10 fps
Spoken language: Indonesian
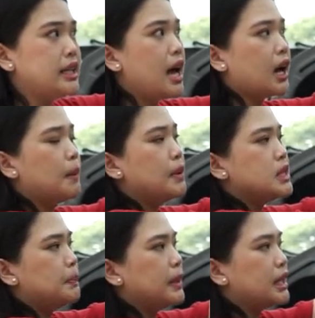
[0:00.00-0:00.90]
dia akan
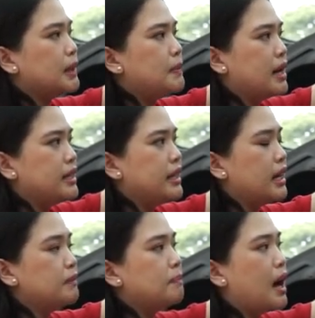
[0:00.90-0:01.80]
menjepit ke
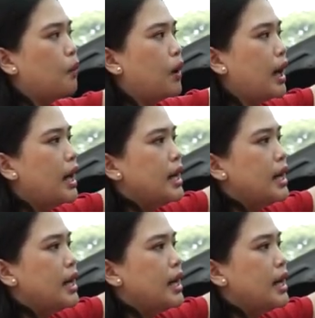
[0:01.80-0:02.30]
bagian bawah